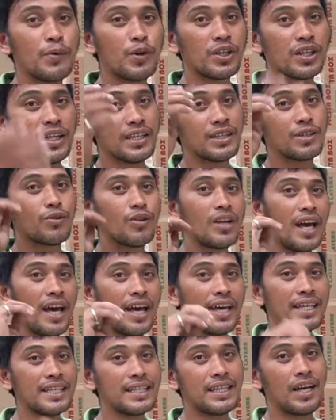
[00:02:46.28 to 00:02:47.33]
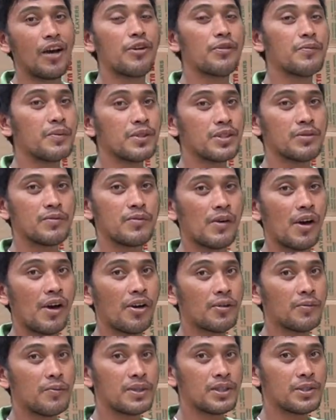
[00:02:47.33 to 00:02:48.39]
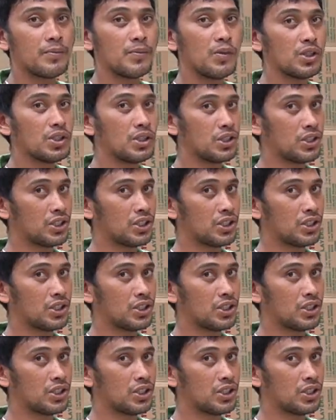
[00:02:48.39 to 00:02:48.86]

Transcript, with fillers: forget to like our Facebook, our Facebook